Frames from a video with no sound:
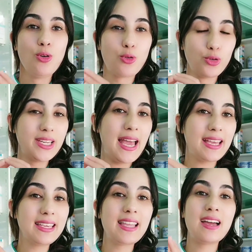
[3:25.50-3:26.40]
وكوني
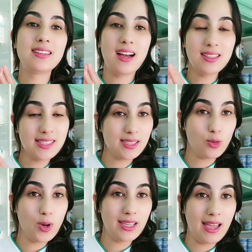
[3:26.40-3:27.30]
اكيده ان هذا
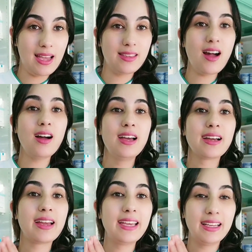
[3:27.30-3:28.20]
السكوات هذا
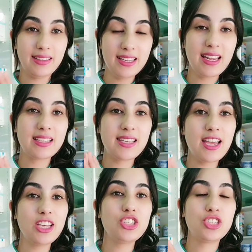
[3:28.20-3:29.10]
كيعطي
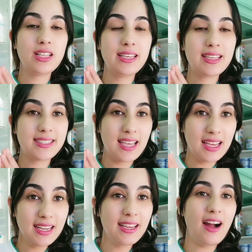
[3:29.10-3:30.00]
نتائج اللي هي
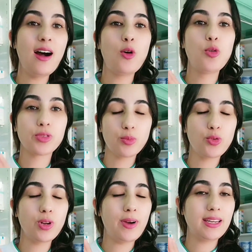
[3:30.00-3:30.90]
سريعه
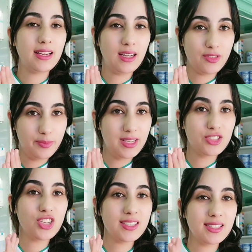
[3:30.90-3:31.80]
ومضمونه وانا كنعرف
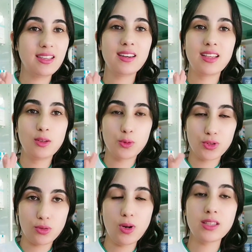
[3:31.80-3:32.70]
بنات شخصيا كيديروا
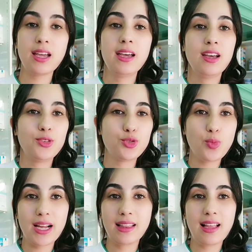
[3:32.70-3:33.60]
السكوات
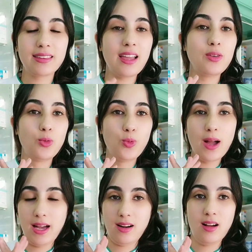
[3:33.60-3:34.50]
عندهم واحد لاطاي
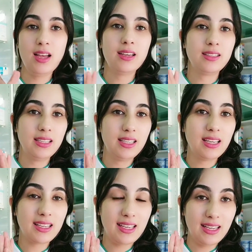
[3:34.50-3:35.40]
واعره
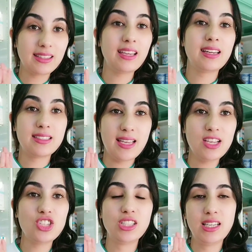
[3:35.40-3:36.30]
يعني كيعطي
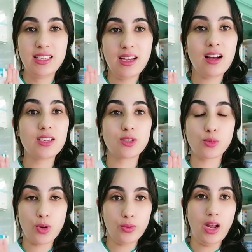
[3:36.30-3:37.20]
نتائج اللي هي
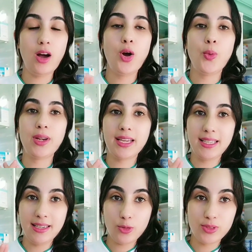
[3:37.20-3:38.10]
زوونة
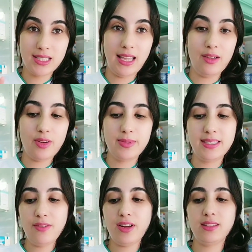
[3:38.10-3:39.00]
ولكن الا كنتي ضعيفه
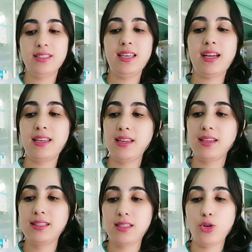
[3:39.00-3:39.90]
بزاف كننصحك
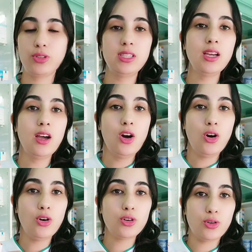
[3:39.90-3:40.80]
انك تاخدي
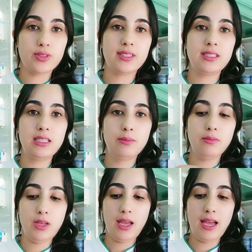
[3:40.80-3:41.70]

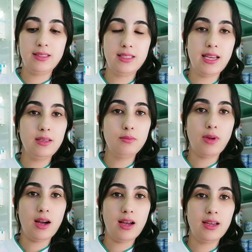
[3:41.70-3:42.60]
اوروستيم هذه يا
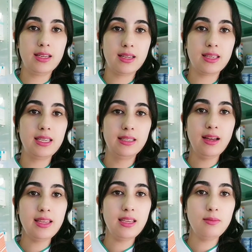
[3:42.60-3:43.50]
اما آه،
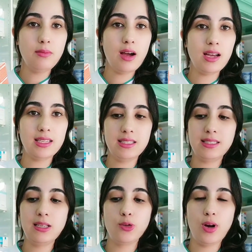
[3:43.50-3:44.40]
كينا يا اما آه،
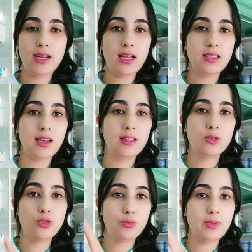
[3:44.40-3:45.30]
سيرو انا غادي نخلي
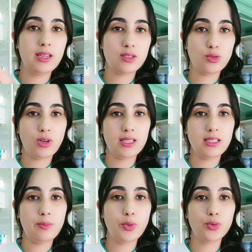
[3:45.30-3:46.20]
لكم آه، الصوره
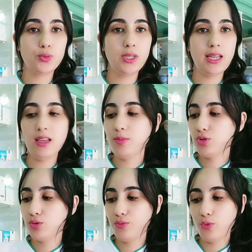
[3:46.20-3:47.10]
ديال البرودوي هنايا
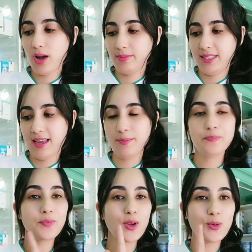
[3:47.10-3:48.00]
باش تشوفوها مزيان
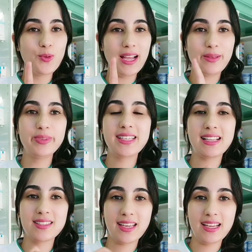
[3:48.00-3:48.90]
وواحد البنت
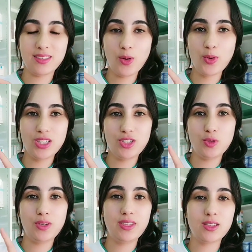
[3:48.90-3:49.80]
قالت لي سقيت طولي شي
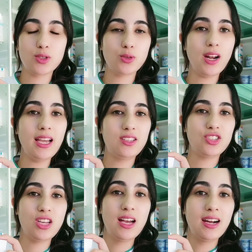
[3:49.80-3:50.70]
شويه بديك السطوره
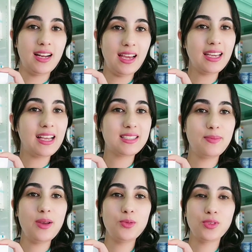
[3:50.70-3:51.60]
حيت راه غير
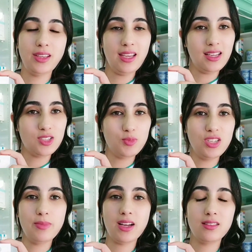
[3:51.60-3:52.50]
كتبان ودغيا
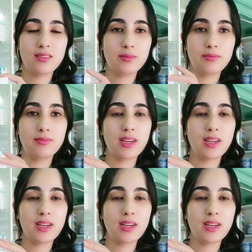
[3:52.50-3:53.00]
كتمشي ما كان